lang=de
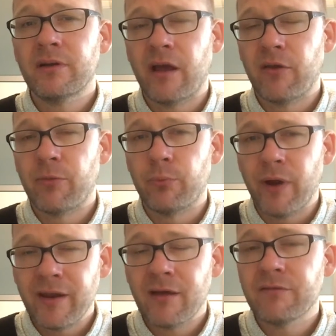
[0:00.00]
Kenneth
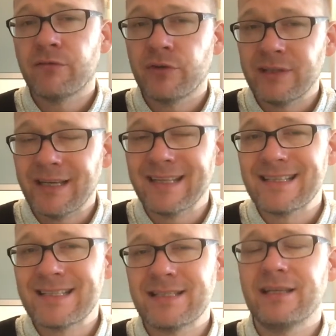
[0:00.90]
Brenner wird die
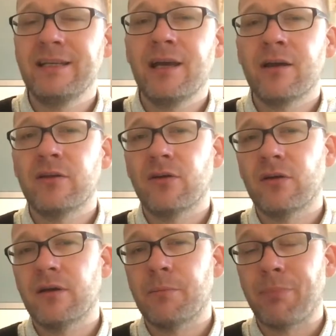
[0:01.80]
inszenieren äh,